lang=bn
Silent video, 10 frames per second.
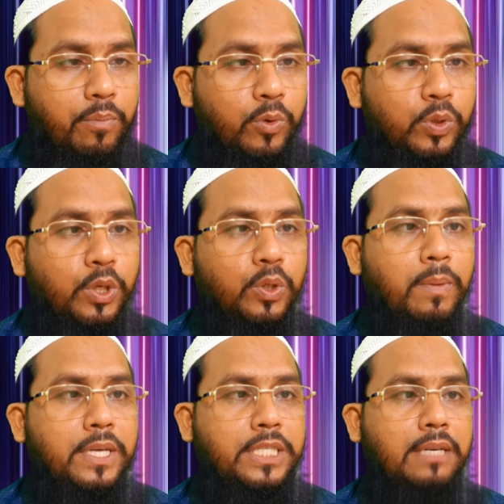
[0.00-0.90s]
অতিরিক্ত
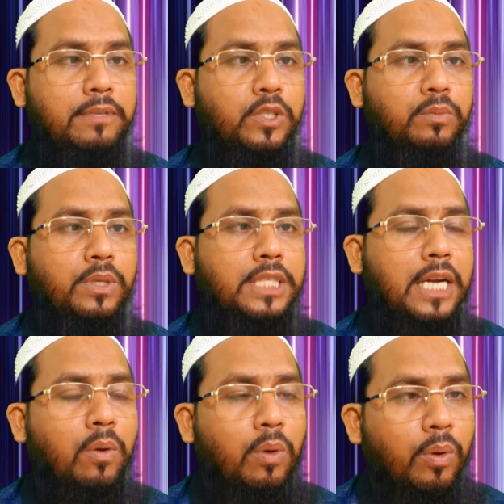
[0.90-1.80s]
মাস্টার বেশন বলেন
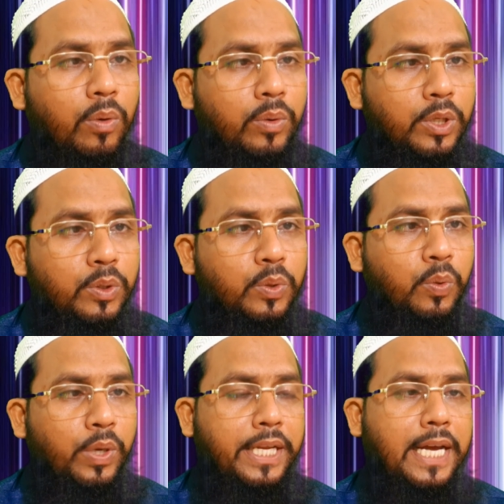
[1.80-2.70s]
যারা অতিরিক্ত
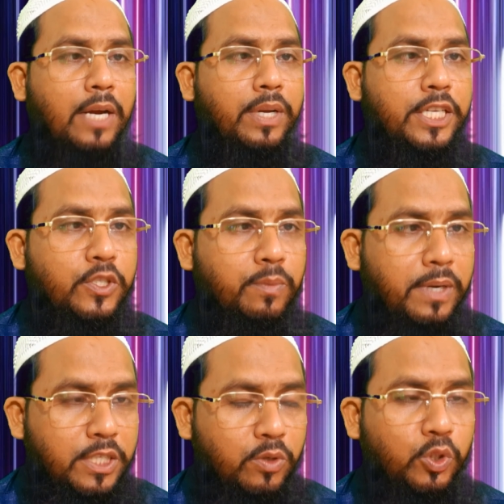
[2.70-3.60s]
রোগের কারণে
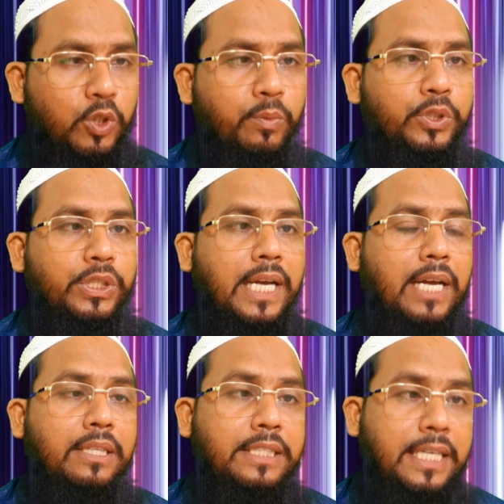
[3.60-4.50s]
স্টোমাক্সে কোনো সমস্যার
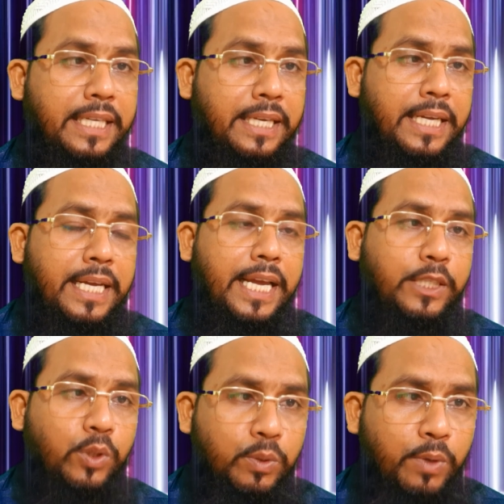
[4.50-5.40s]
কারণে যাদের
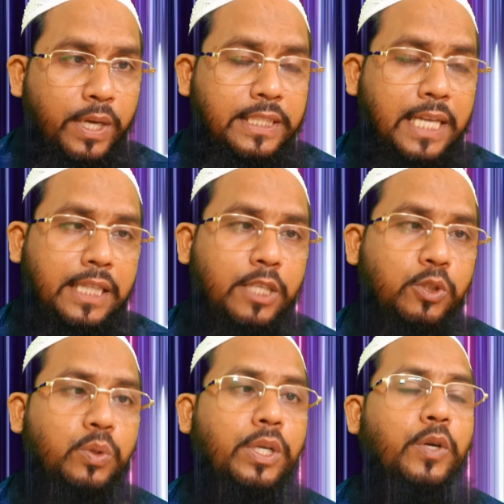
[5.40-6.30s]
এই দজম হয়ে তাদের
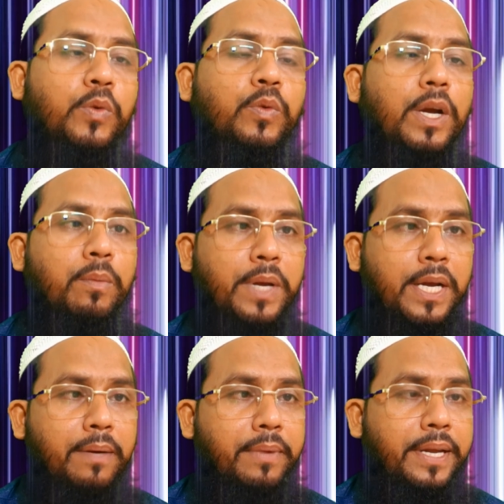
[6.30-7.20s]
জন্য এটা উপকার হয়ে
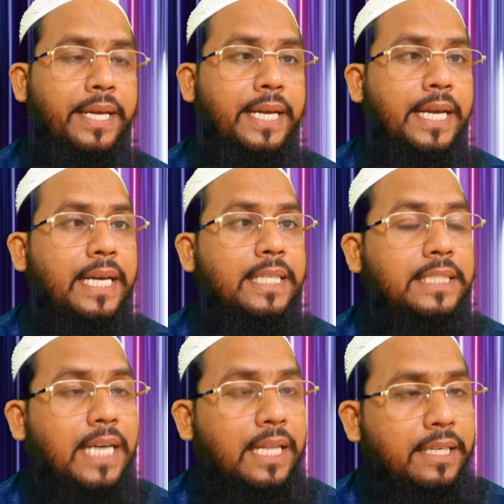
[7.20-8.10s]
আনবে
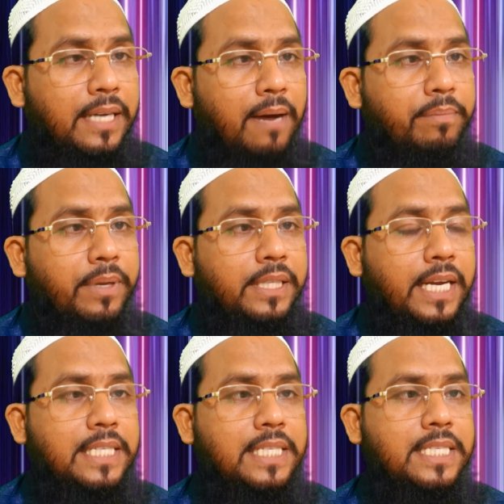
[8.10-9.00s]
যাদের আপনার
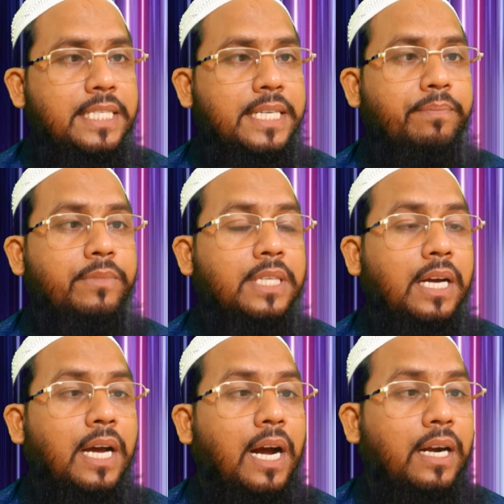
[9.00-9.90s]
দেখা যাচ্ছে যে
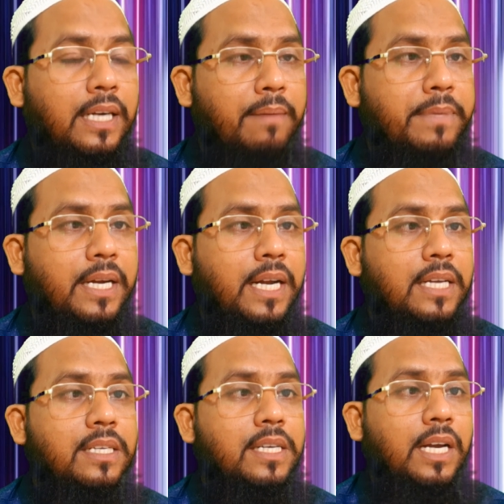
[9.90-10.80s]
ডামিয়ানা
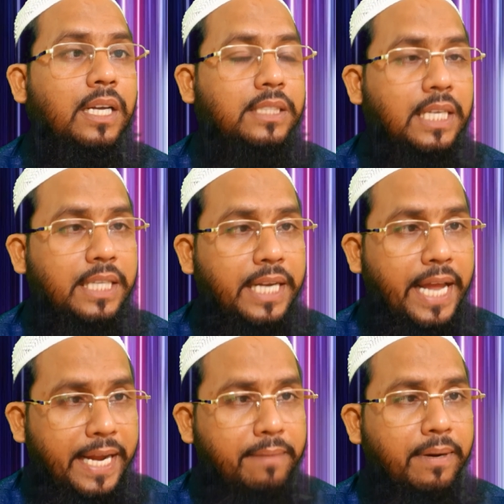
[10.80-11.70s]
যাদের
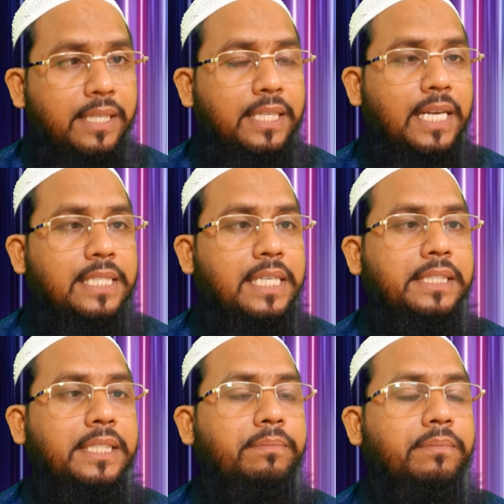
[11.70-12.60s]
একেবারেই দেখা যায় যে